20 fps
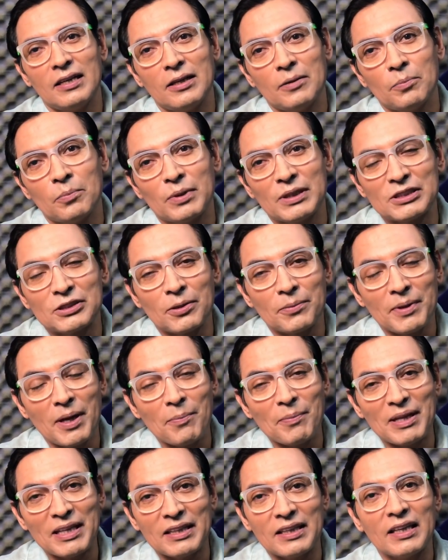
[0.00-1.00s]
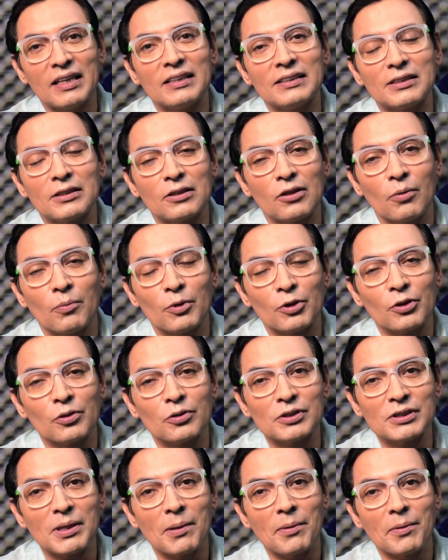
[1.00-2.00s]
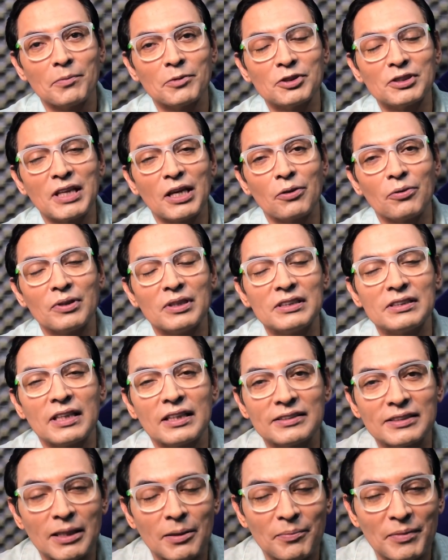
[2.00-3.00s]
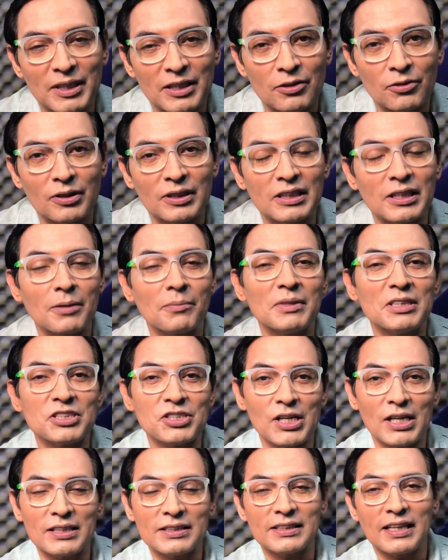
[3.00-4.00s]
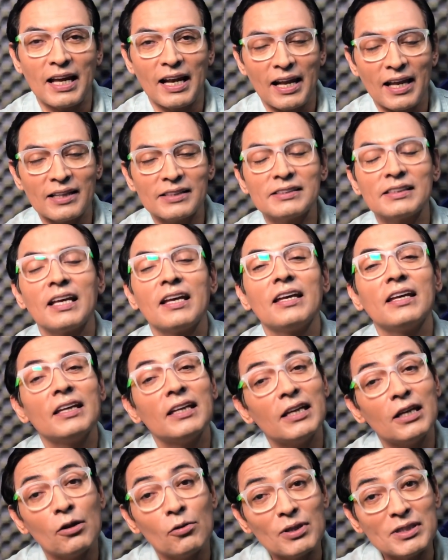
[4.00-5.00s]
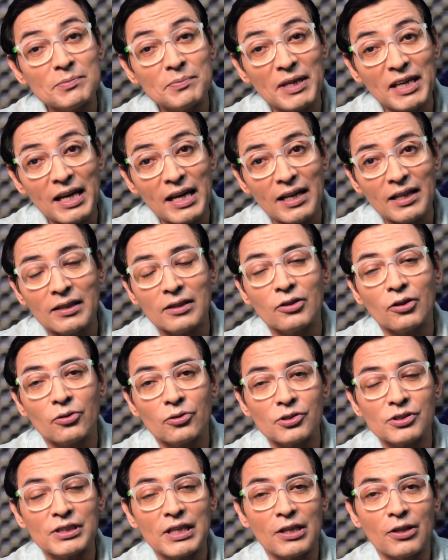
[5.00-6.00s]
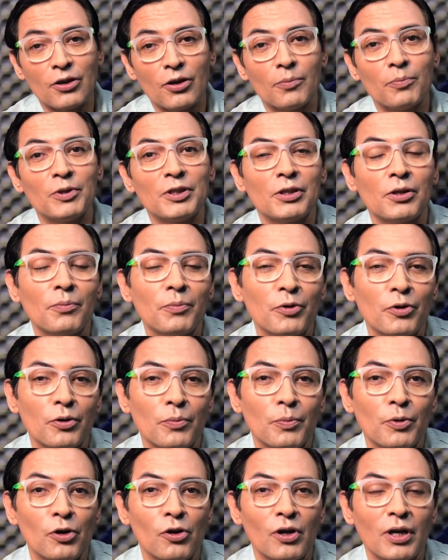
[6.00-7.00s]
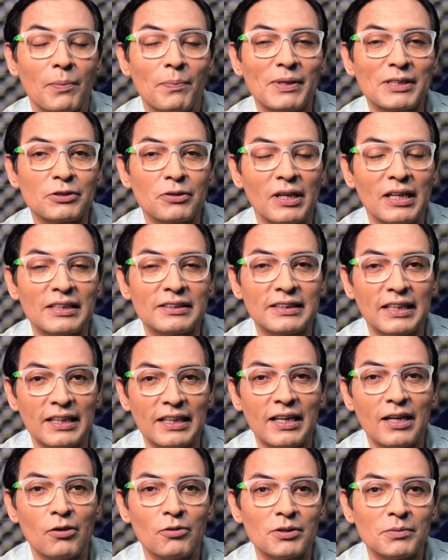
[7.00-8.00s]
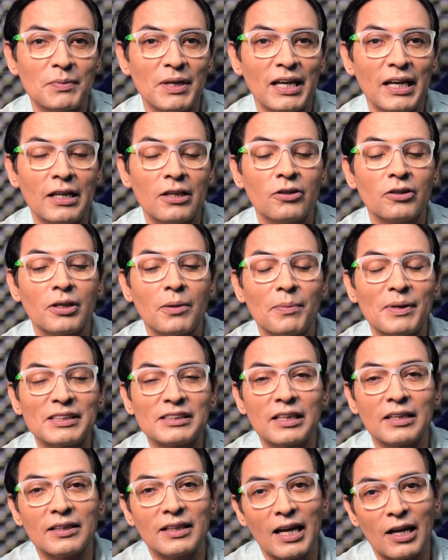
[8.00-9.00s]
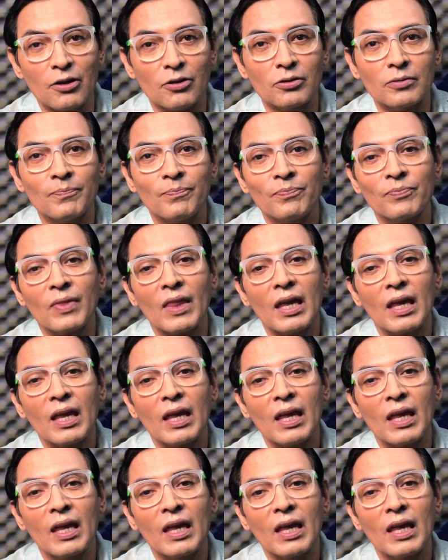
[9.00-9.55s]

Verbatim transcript: eh, pues obviamente, es, como todos sabemos, hay un distanciamiento entre Michelle Salas y Luis Miguel. Todo se dio, pues no, por, por lo que pasó en la serie de Luis Miguel, donde presentaron